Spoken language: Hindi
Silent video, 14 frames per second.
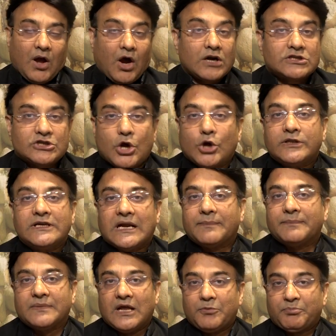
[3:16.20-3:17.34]
और सऊदी
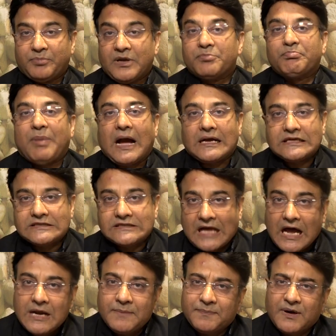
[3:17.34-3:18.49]
अरब ने फिर
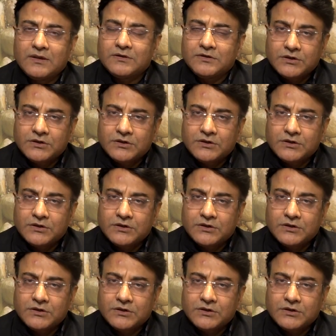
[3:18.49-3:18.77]
पाकिस्तान पर